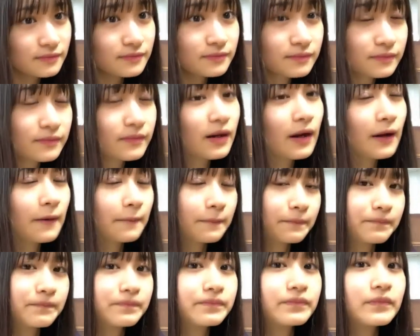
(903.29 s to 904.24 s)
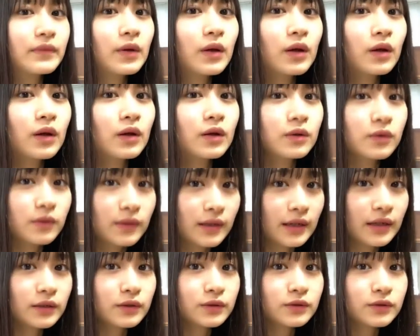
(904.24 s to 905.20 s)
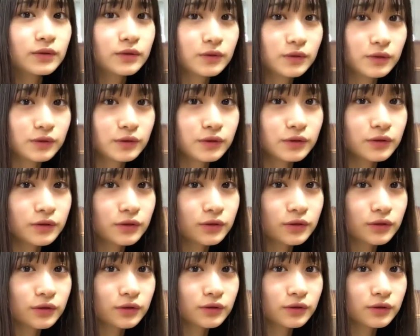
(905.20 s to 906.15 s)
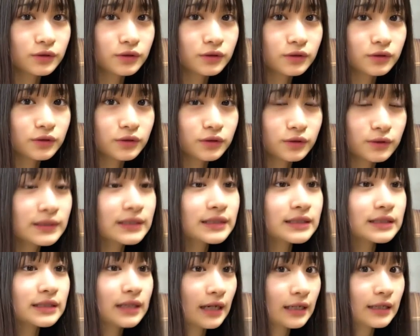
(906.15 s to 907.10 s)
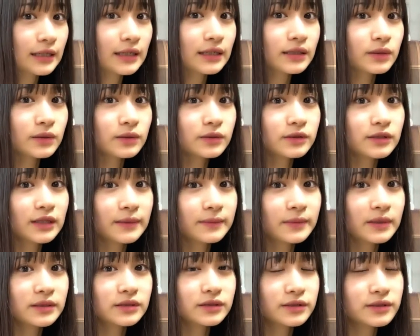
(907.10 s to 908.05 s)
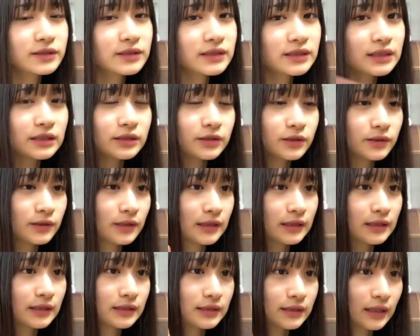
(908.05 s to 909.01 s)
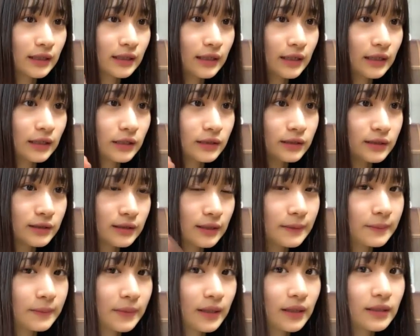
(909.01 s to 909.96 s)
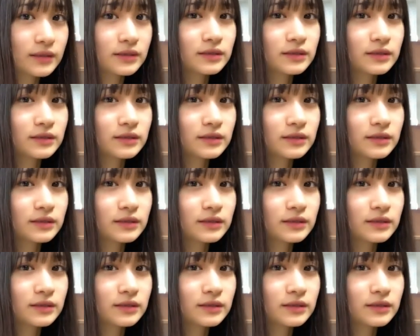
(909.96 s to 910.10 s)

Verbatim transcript: まあ565日ありがとうございますゆいさん初見ですありがとうございます